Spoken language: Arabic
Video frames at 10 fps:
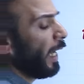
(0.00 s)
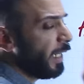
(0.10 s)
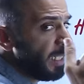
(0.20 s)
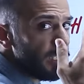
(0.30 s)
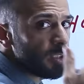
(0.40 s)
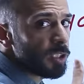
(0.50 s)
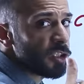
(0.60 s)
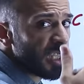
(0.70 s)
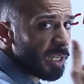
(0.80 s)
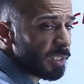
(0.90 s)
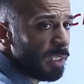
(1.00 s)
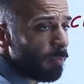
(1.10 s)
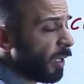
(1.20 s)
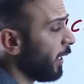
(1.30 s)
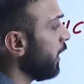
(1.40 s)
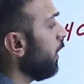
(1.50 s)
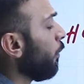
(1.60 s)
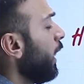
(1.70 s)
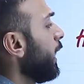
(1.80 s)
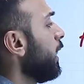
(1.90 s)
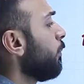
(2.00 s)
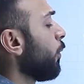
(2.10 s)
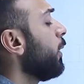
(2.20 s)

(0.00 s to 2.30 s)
أرهينوس اشترط المي ولكن